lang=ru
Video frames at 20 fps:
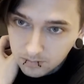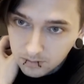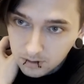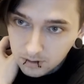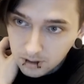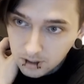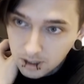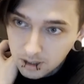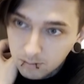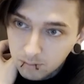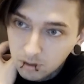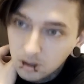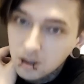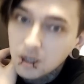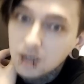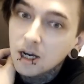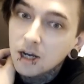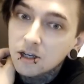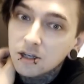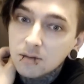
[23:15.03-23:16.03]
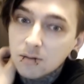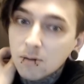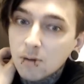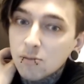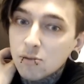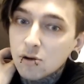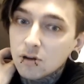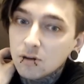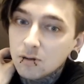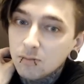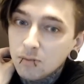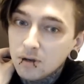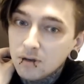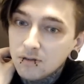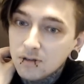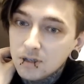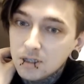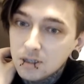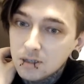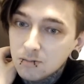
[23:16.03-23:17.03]
Я предлагаю тебе просто
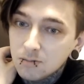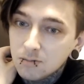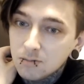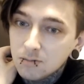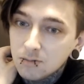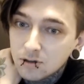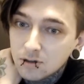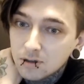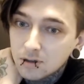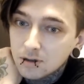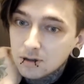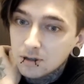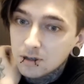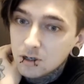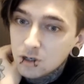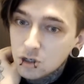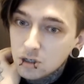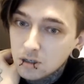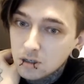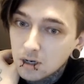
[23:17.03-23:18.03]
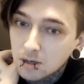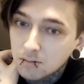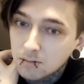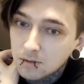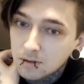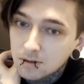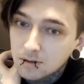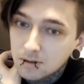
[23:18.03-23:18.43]
перевести мне 500 тысяч как бы.